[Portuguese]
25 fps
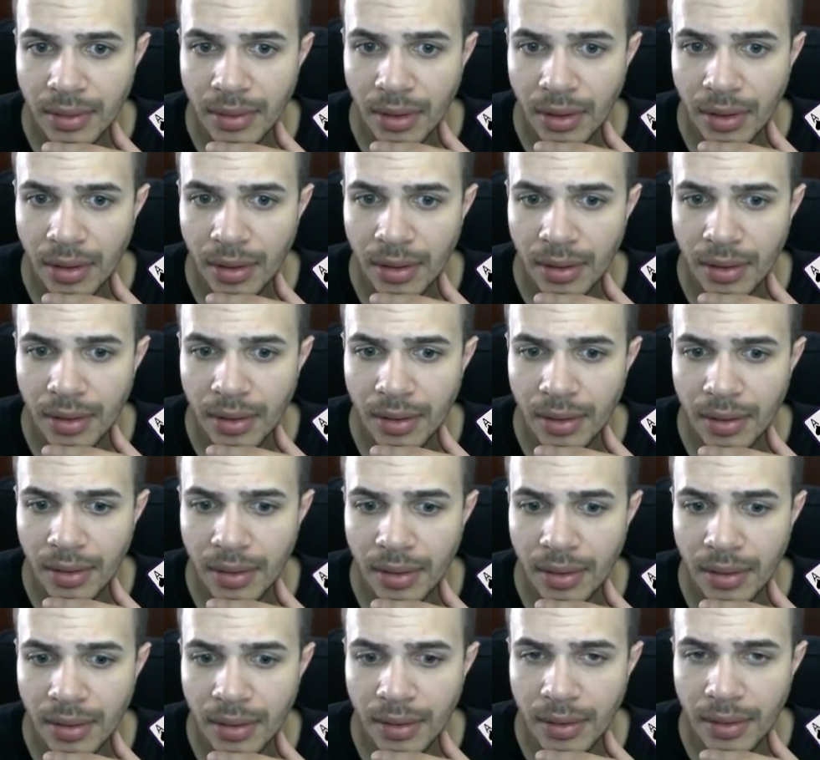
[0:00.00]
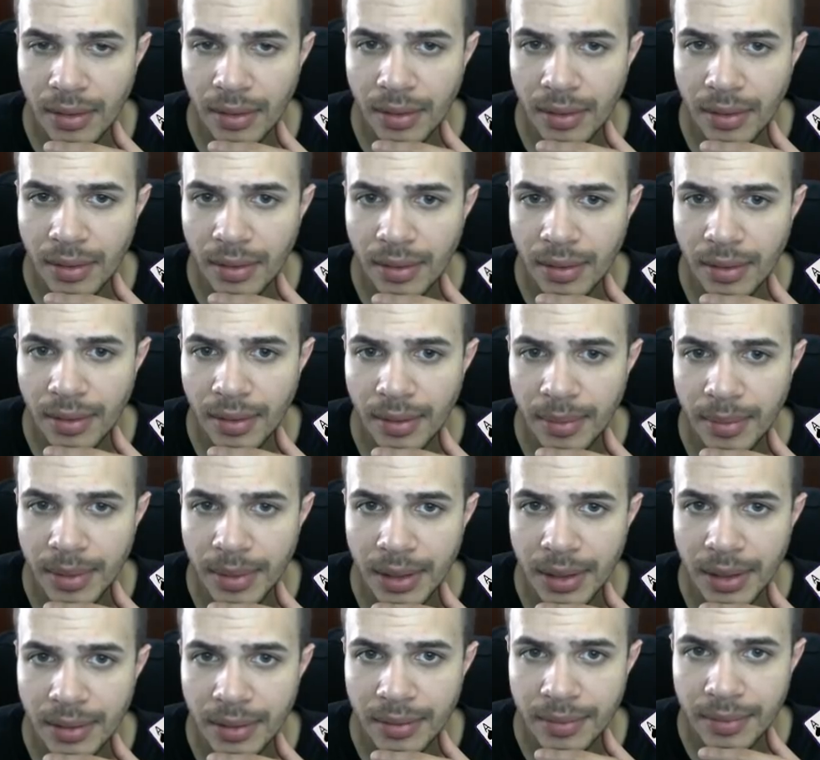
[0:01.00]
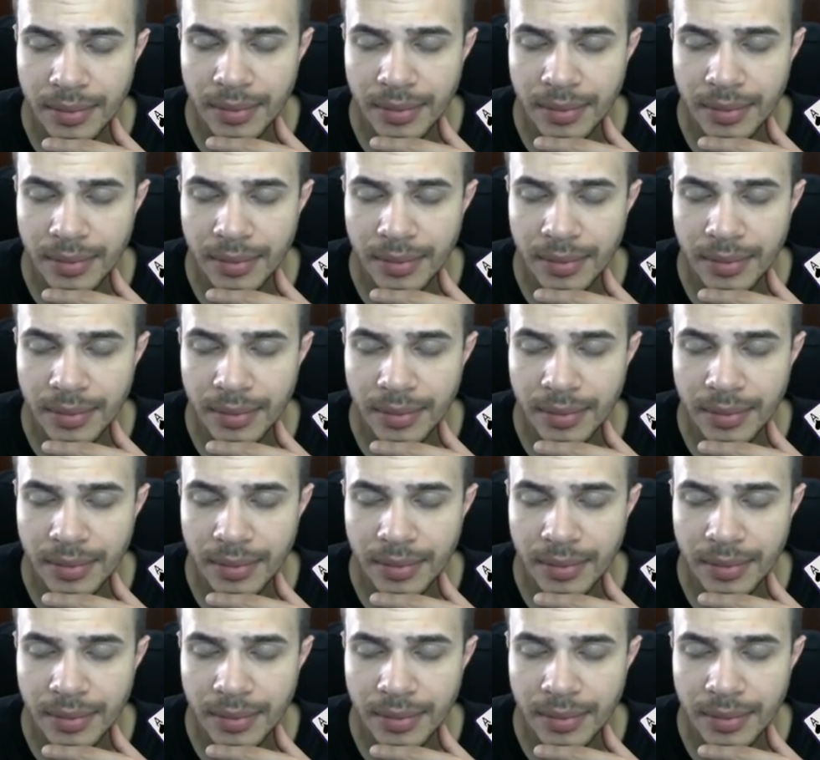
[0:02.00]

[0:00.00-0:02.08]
Ó, ó, ó, ó, mano.